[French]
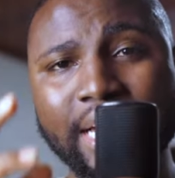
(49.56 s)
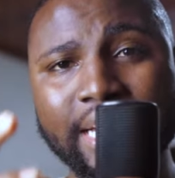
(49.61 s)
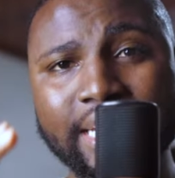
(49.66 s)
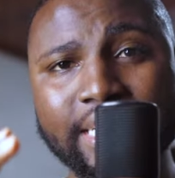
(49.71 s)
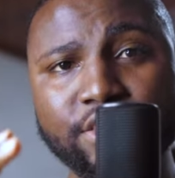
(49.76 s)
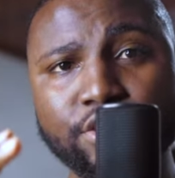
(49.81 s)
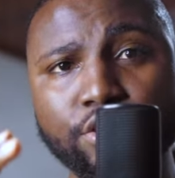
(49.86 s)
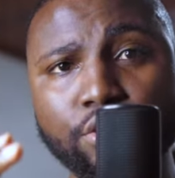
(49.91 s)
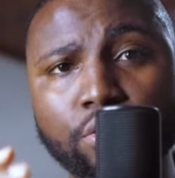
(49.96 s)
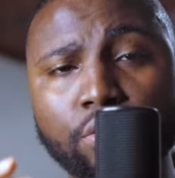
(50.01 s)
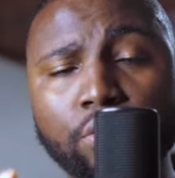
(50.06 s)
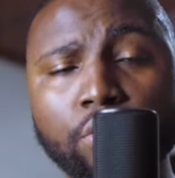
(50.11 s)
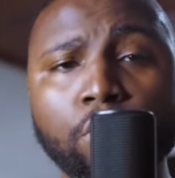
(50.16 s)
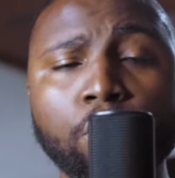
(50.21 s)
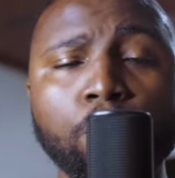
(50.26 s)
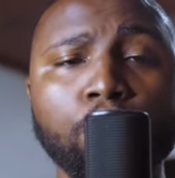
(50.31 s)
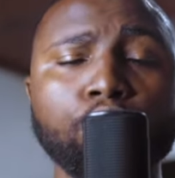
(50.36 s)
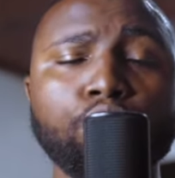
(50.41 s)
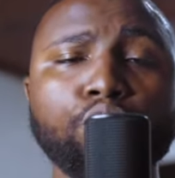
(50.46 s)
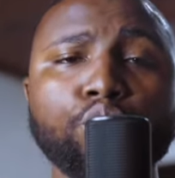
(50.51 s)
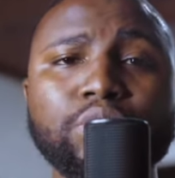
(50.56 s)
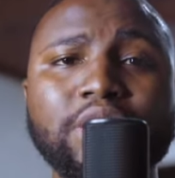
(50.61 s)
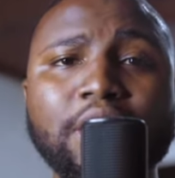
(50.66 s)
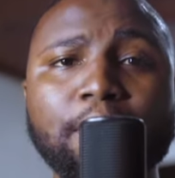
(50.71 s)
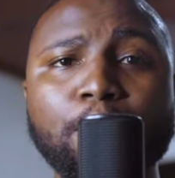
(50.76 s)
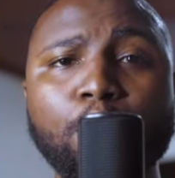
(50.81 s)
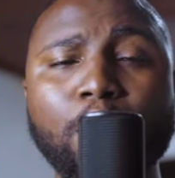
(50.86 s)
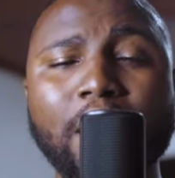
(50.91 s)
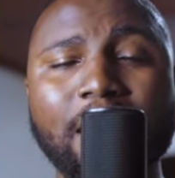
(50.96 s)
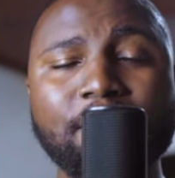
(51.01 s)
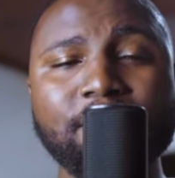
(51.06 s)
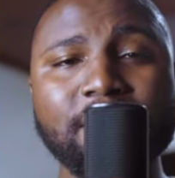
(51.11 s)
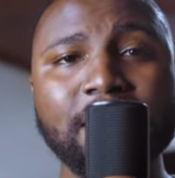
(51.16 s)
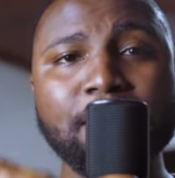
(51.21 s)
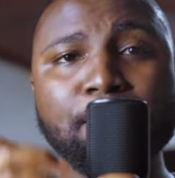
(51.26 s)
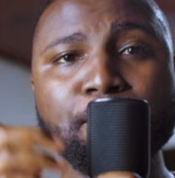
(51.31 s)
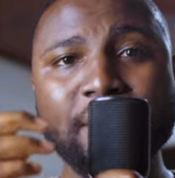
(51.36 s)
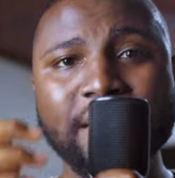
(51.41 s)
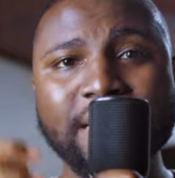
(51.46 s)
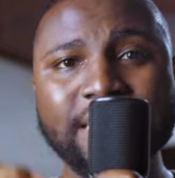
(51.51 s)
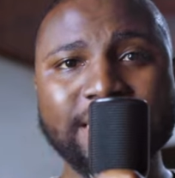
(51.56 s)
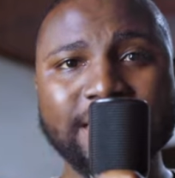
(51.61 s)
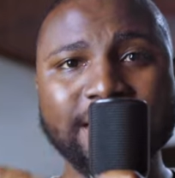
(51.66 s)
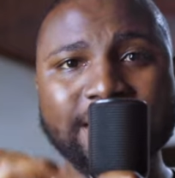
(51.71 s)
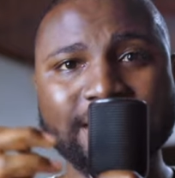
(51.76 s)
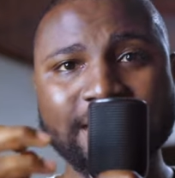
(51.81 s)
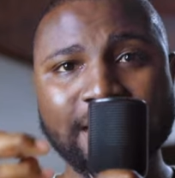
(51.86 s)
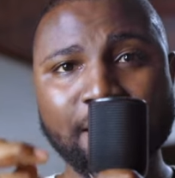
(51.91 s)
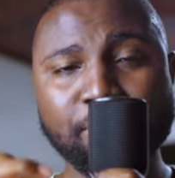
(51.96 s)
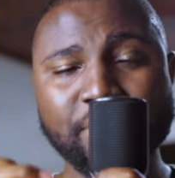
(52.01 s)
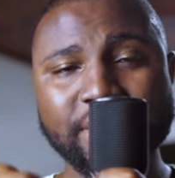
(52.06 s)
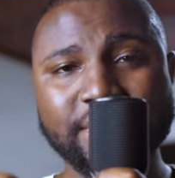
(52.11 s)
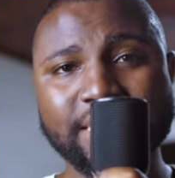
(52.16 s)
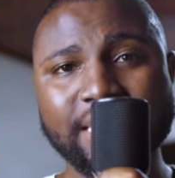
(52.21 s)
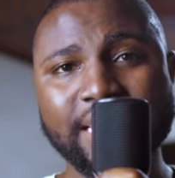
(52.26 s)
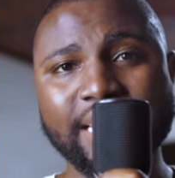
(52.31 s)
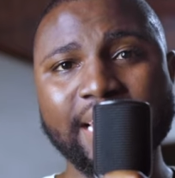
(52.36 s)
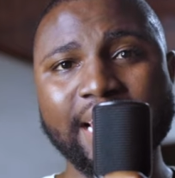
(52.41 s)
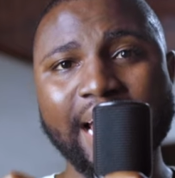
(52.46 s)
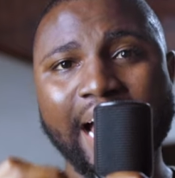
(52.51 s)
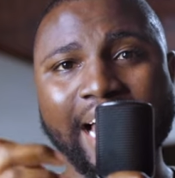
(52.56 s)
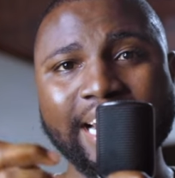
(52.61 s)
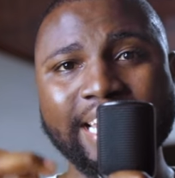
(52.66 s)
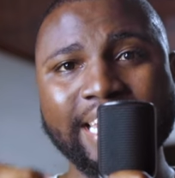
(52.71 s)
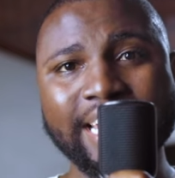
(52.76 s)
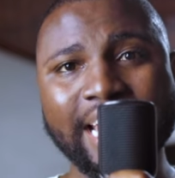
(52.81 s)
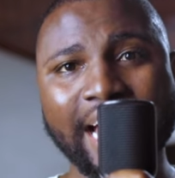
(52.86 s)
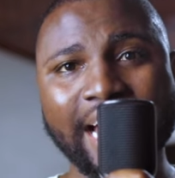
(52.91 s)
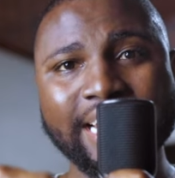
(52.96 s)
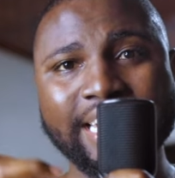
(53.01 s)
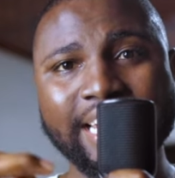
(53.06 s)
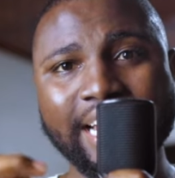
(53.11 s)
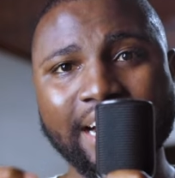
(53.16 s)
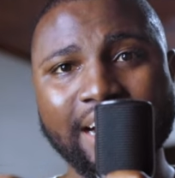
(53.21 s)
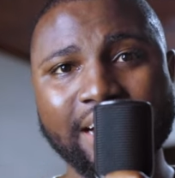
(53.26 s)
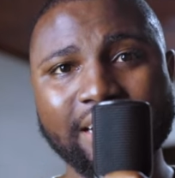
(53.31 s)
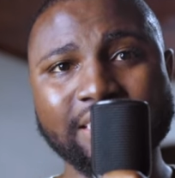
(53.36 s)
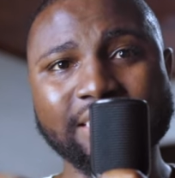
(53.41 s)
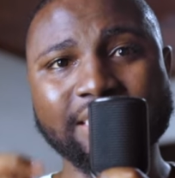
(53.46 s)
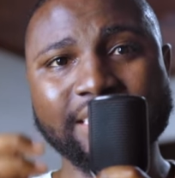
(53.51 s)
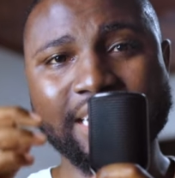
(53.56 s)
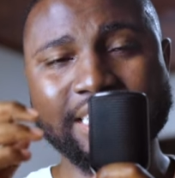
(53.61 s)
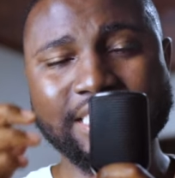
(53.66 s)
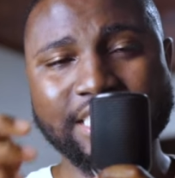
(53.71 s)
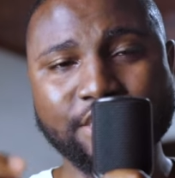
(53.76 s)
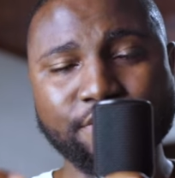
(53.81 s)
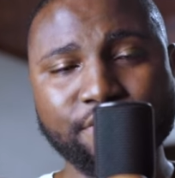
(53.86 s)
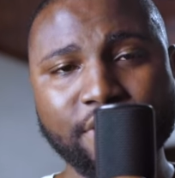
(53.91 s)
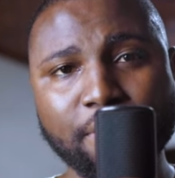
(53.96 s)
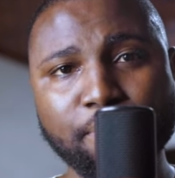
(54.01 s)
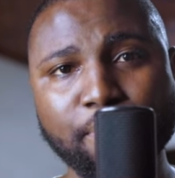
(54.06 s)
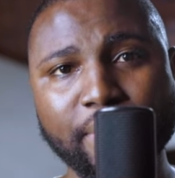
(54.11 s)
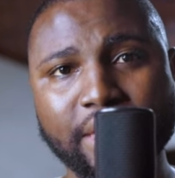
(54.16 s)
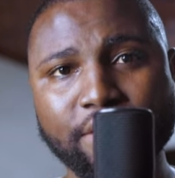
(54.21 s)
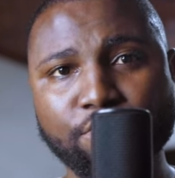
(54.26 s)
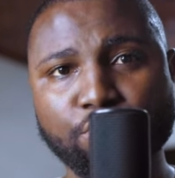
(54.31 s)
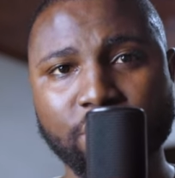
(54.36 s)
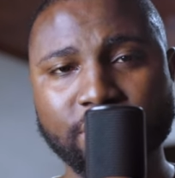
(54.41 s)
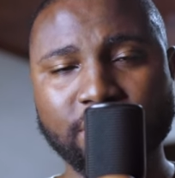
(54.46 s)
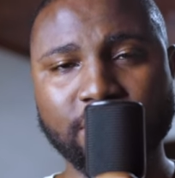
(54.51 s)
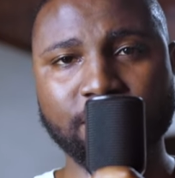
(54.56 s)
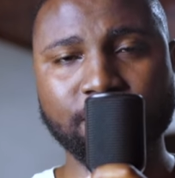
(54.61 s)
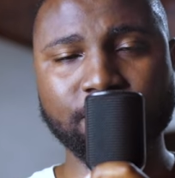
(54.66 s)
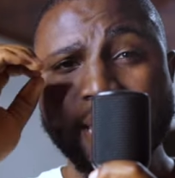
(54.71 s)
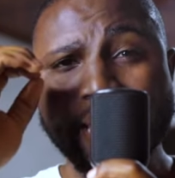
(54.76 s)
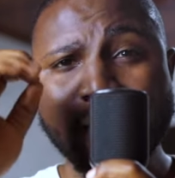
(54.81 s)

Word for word: la région, notamment avec les milices islamistes alliés à l'Iran dans divers pays voisins.